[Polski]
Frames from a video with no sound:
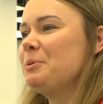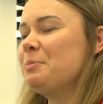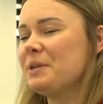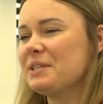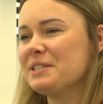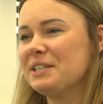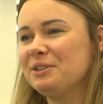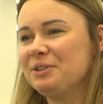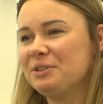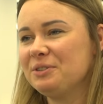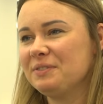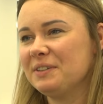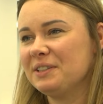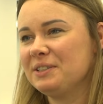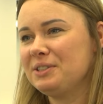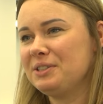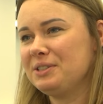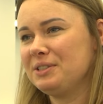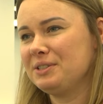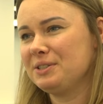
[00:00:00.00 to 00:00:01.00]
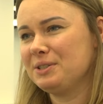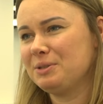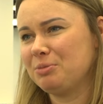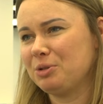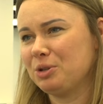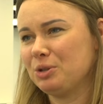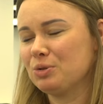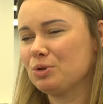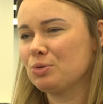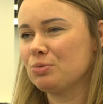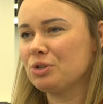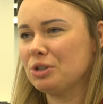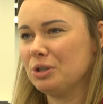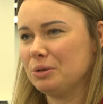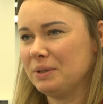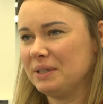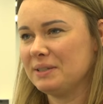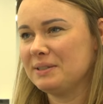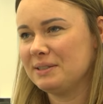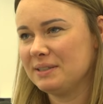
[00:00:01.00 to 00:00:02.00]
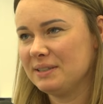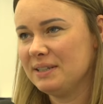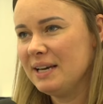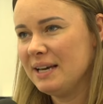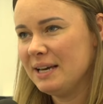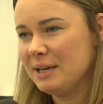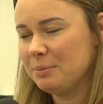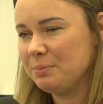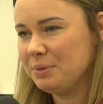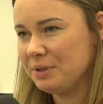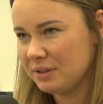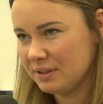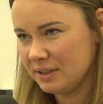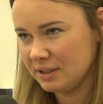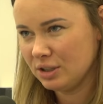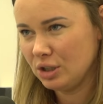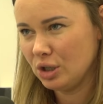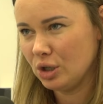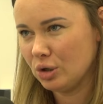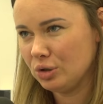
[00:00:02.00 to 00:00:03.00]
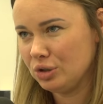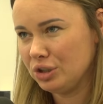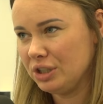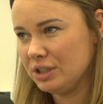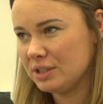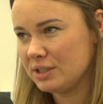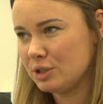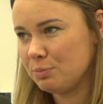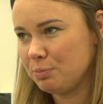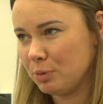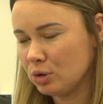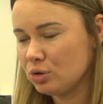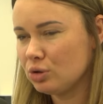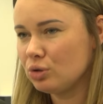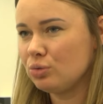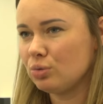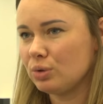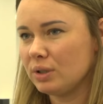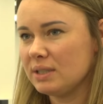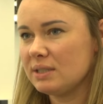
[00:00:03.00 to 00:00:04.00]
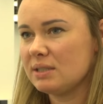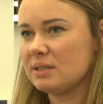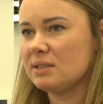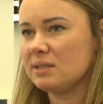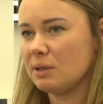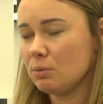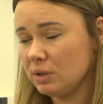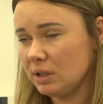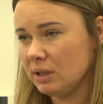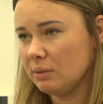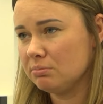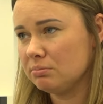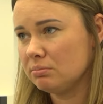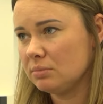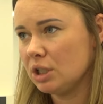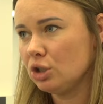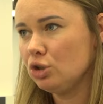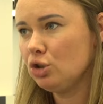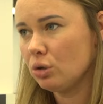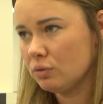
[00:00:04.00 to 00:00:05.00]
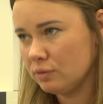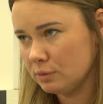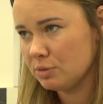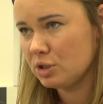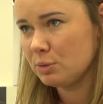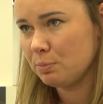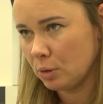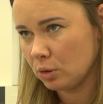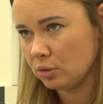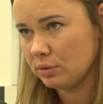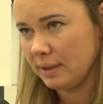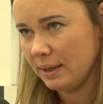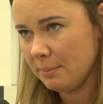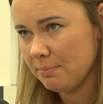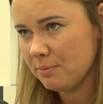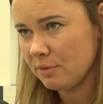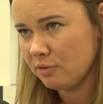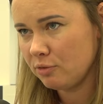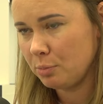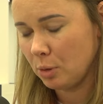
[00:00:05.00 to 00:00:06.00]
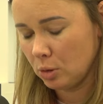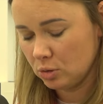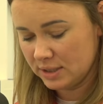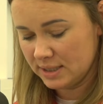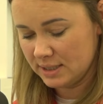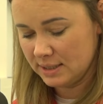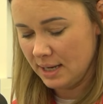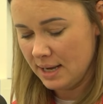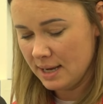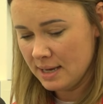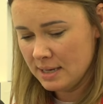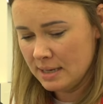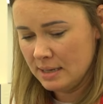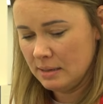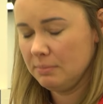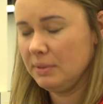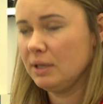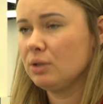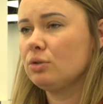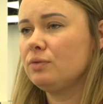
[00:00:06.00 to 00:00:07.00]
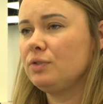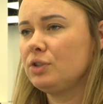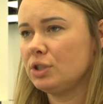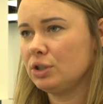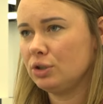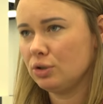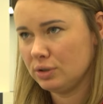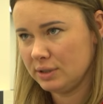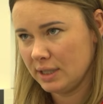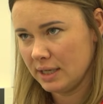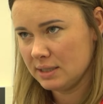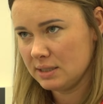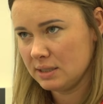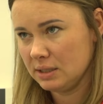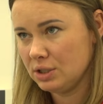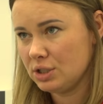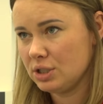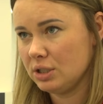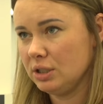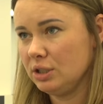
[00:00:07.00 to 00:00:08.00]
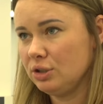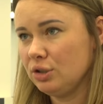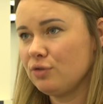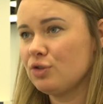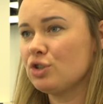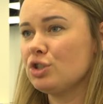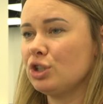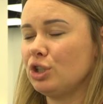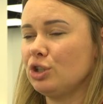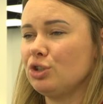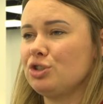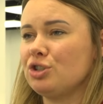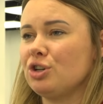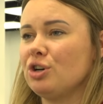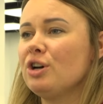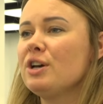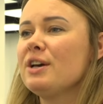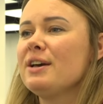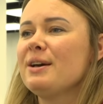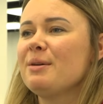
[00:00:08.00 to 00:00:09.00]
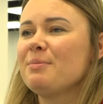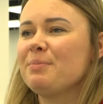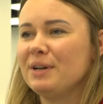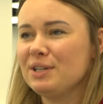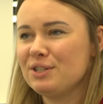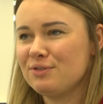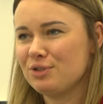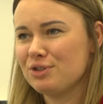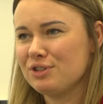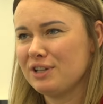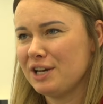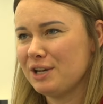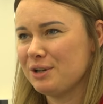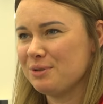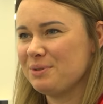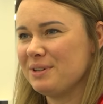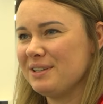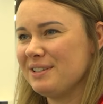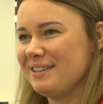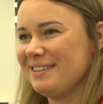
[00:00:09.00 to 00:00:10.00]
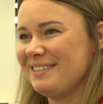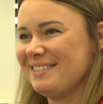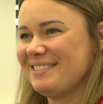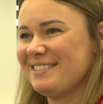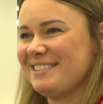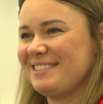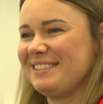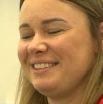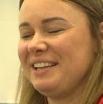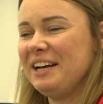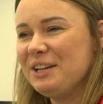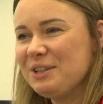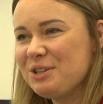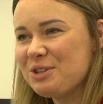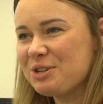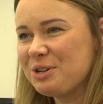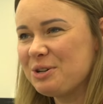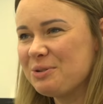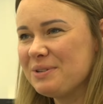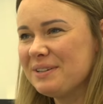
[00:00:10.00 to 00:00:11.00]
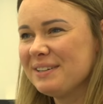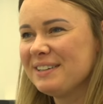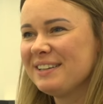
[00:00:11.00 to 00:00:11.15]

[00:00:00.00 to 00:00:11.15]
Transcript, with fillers: prezentować z moją słuczką rasy Bearded Collie sport, który jest całkiem nowym sportem w Polsce, mianowicie dog dancing, czyli to wszystko, co Państwo znają e, z talent show,